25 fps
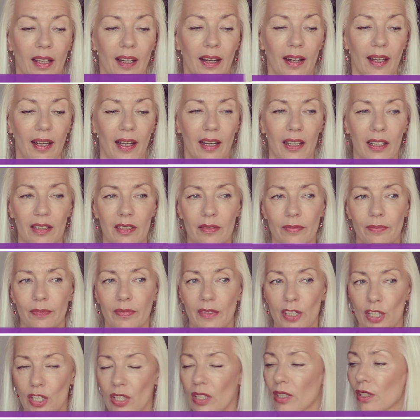А
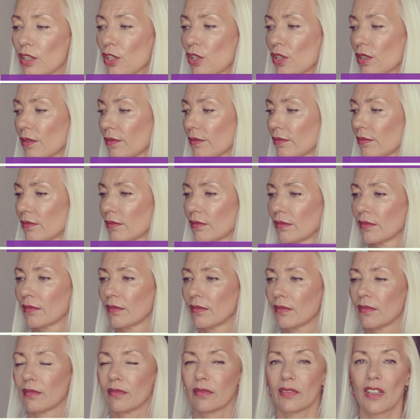желчь
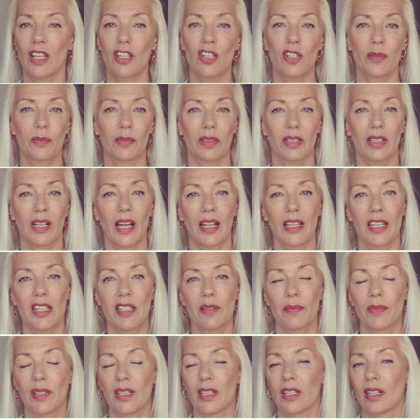в нашем
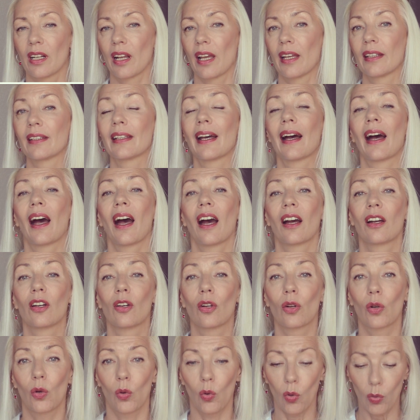организме играет
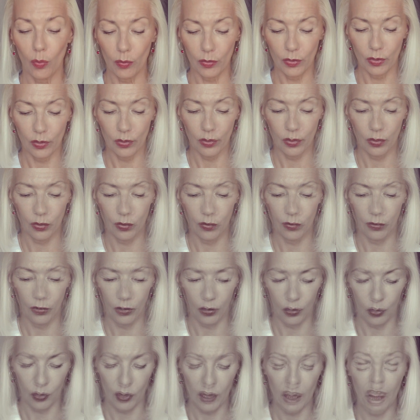огромную,
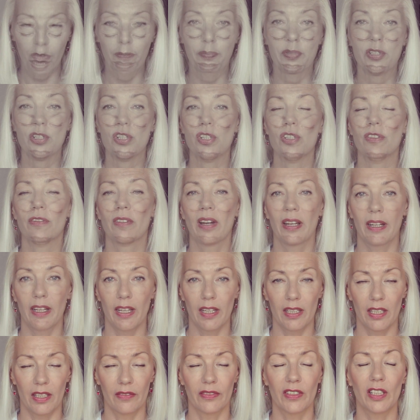огромную роль в
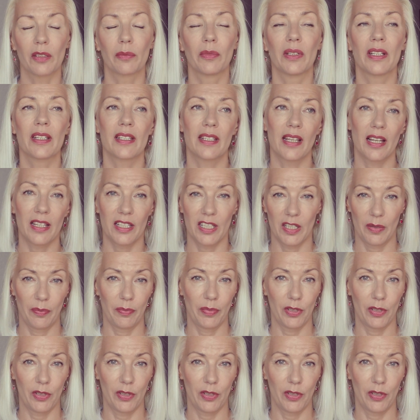пищеварении, в нормализации